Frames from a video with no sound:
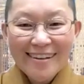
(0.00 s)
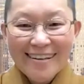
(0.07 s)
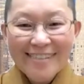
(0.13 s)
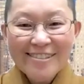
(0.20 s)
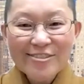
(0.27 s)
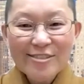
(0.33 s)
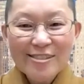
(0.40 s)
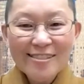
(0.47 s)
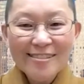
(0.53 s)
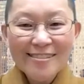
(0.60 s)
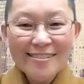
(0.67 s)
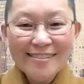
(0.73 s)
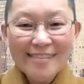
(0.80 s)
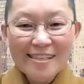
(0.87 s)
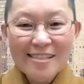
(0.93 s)
啊就
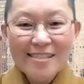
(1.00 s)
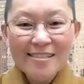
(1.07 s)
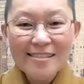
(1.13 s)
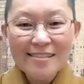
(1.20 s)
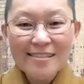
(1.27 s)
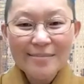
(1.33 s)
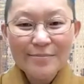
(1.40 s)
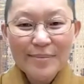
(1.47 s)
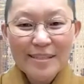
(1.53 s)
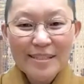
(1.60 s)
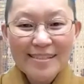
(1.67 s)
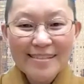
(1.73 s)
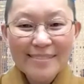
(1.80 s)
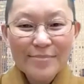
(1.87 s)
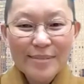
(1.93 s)
是这样子
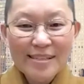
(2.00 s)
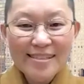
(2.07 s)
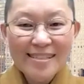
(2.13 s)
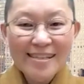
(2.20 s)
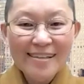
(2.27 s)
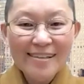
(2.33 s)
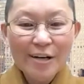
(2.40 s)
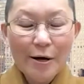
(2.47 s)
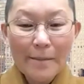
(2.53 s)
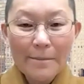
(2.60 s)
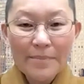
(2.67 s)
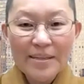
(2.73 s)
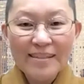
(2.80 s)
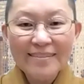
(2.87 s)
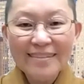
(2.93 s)
平平常哦，
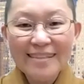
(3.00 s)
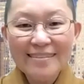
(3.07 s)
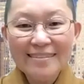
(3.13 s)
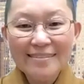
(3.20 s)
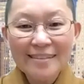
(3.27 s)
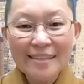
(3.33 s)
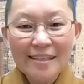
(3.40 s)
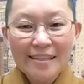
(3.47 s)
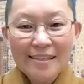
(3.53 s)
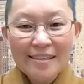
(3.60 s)
很平淡哦。